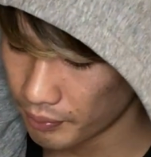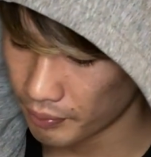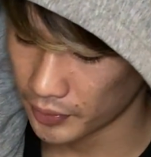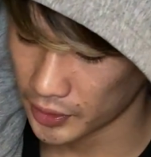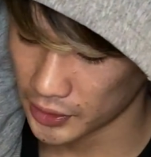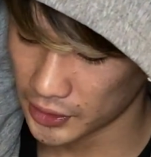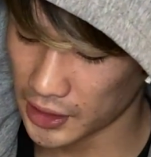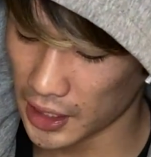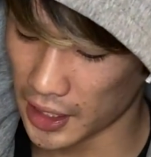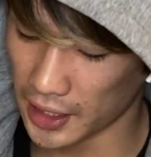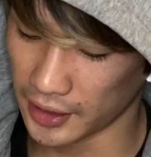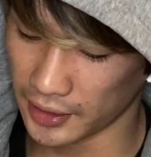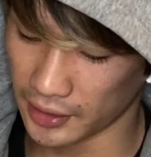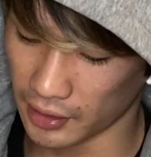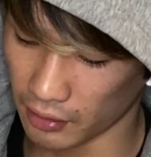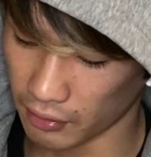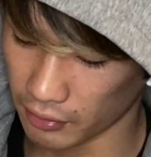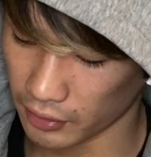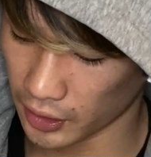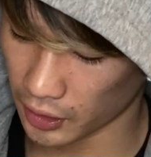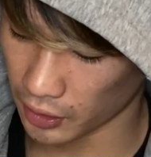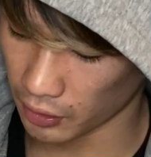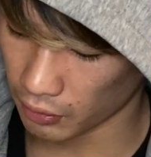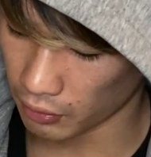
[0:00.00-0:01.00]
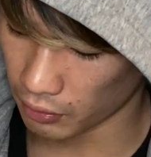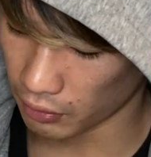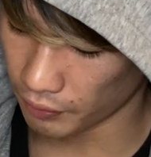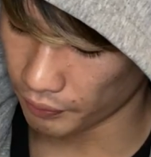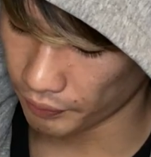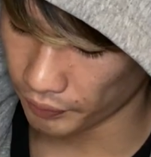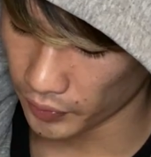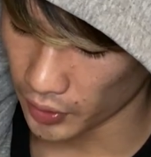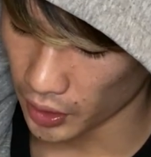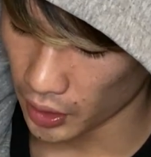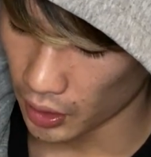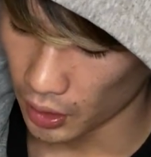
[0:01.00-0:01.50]
ステイになるんだけど、
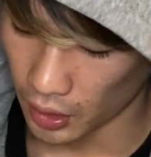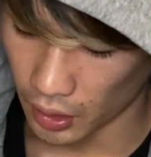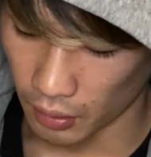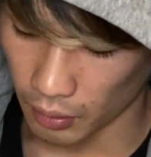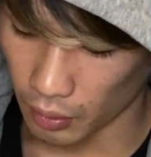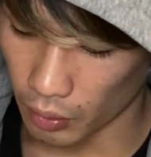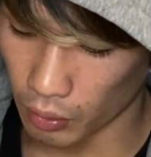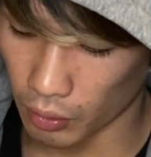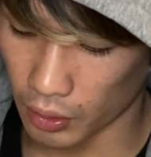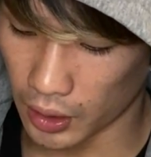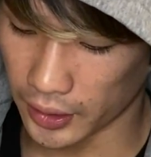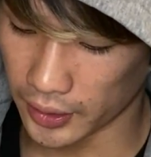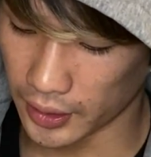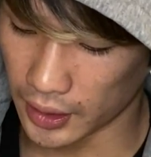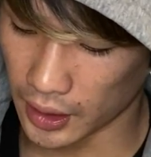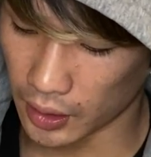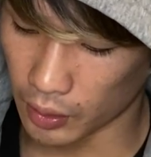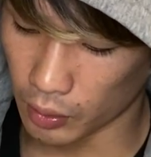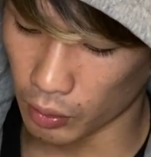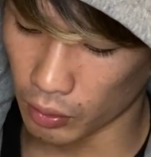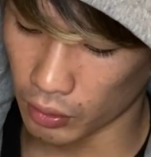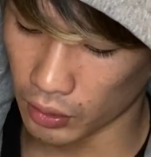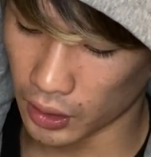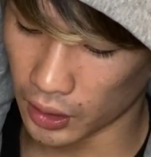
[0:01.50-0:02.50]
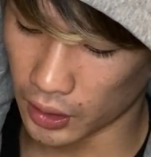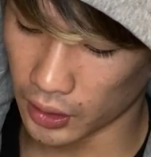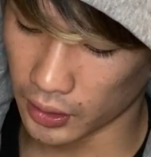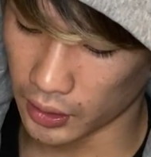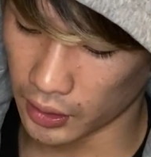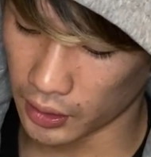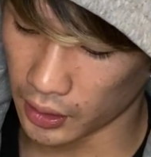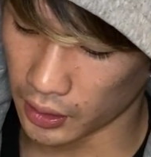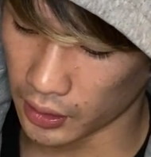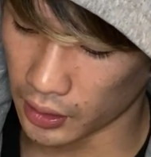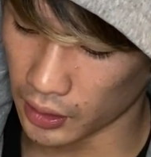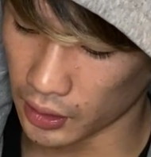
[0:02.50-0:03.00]
今回ね、この中で
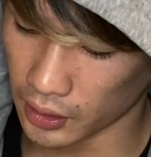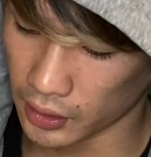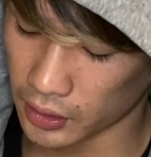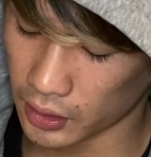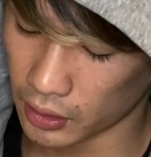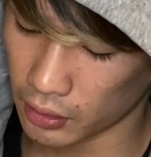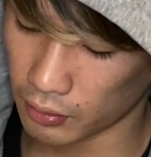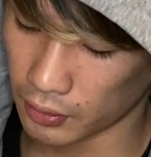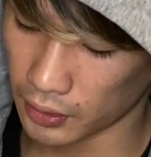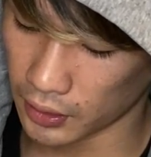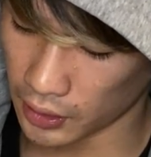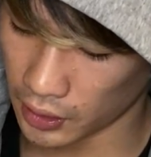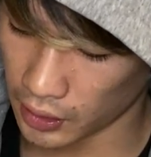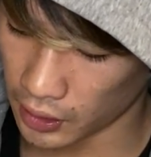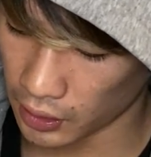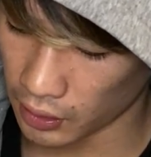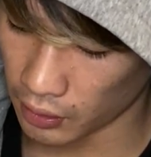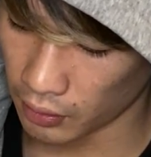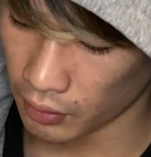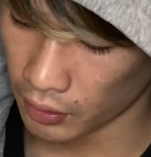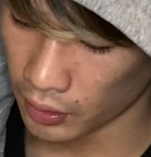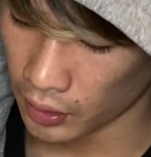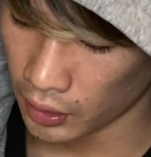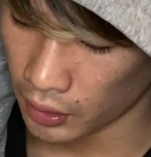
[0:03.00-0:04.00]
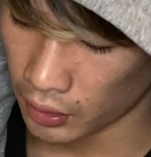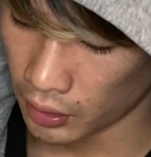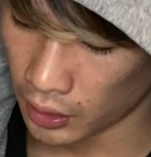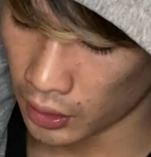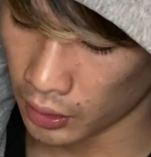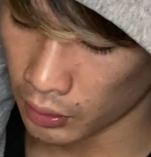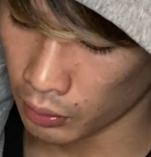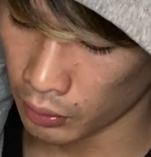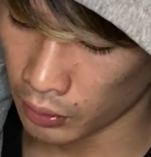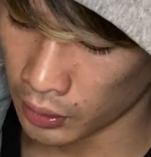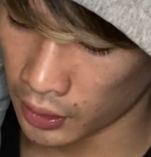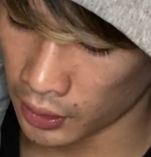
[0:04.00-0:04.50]
ね、出てきたのはね、あ
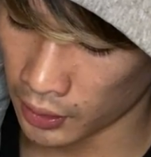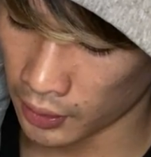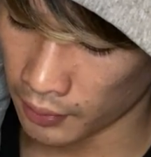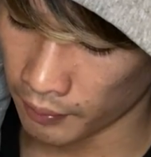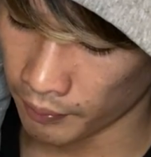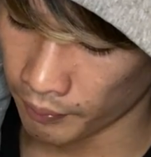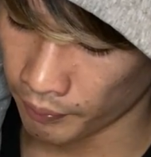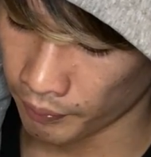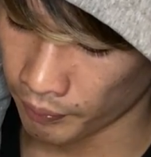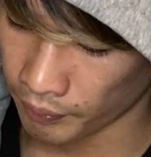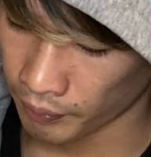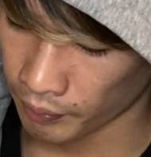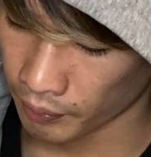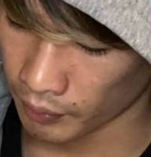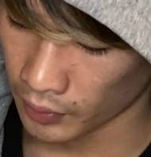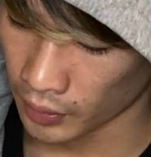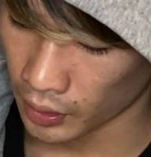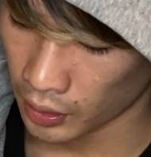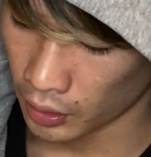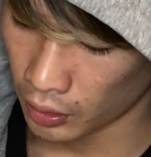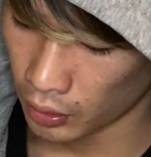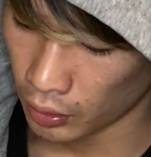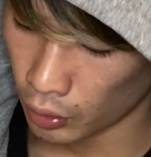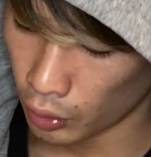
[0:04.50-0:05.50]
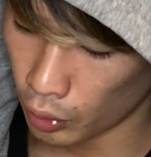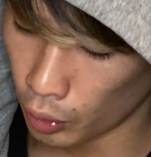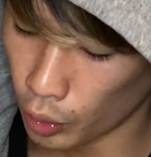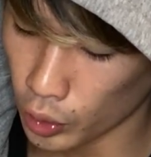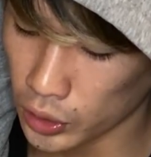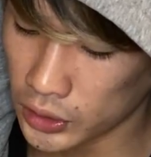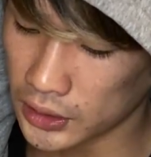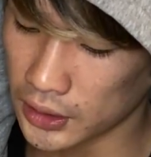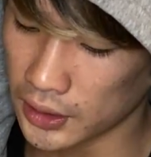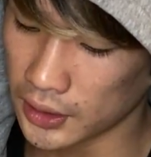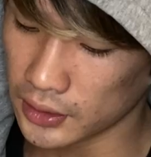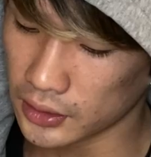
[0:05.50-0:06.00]
のね、
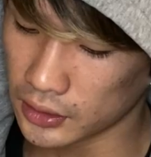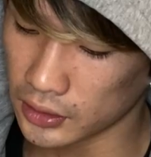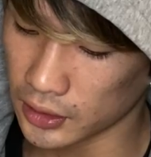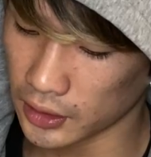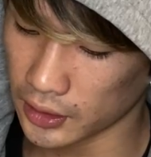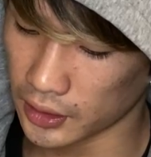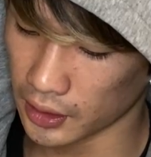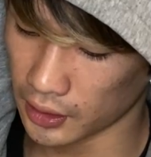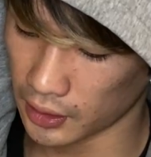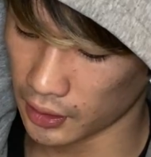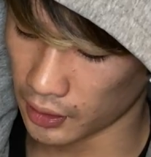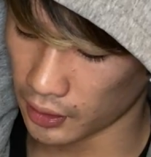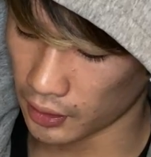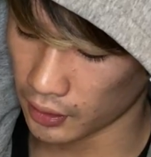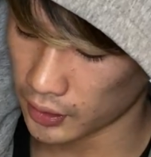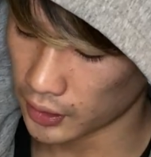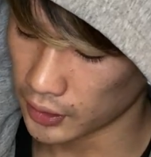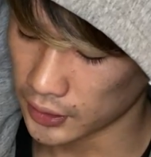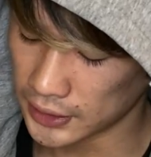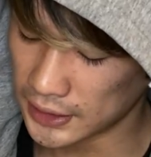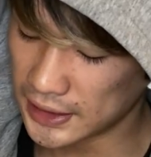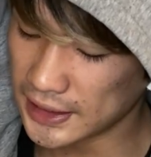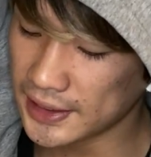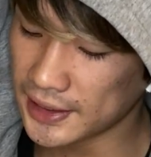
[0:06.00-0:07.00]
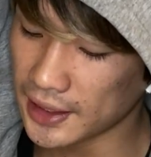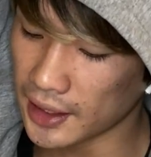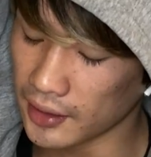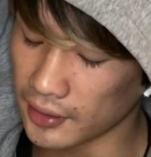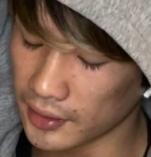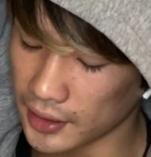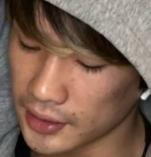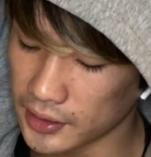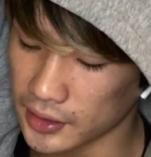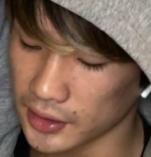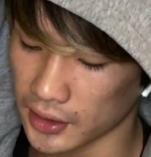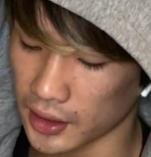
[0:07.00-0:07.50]
星についてね、だ視線
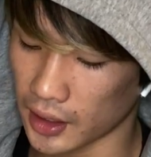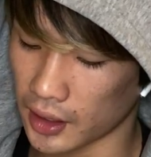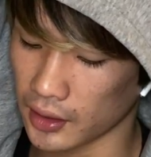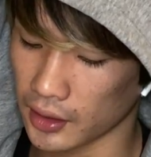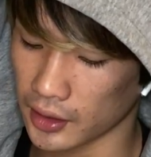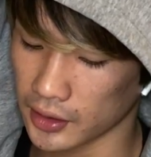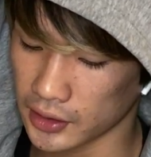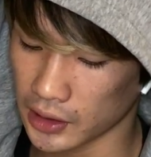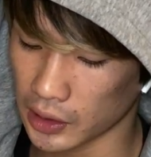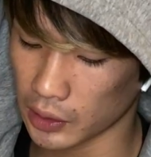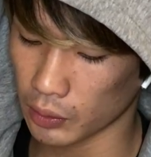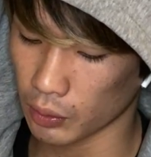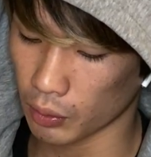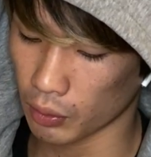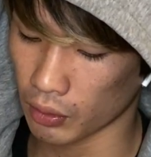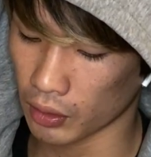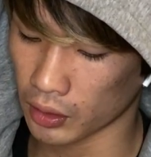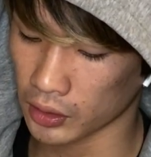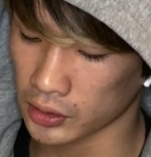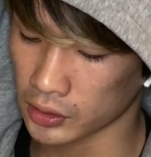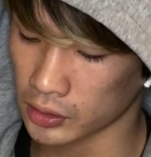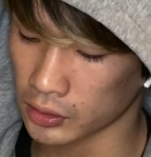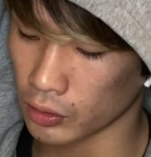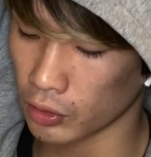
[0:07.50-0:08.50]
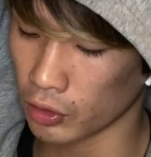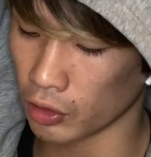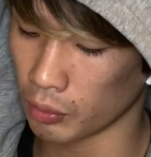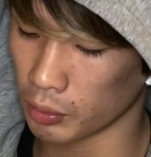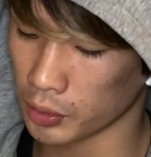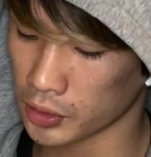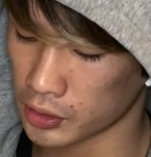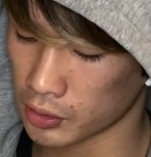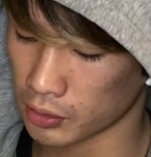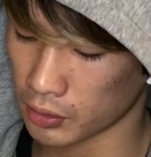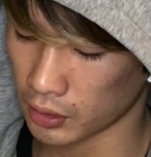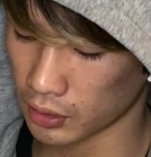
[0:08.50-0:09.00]
について話してるところがすごい面
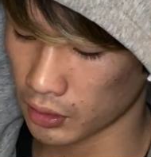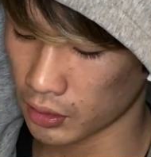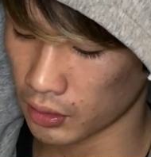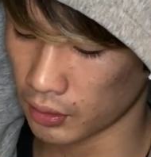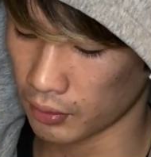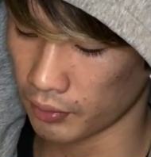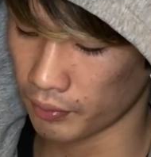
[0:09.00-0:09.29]
白かった。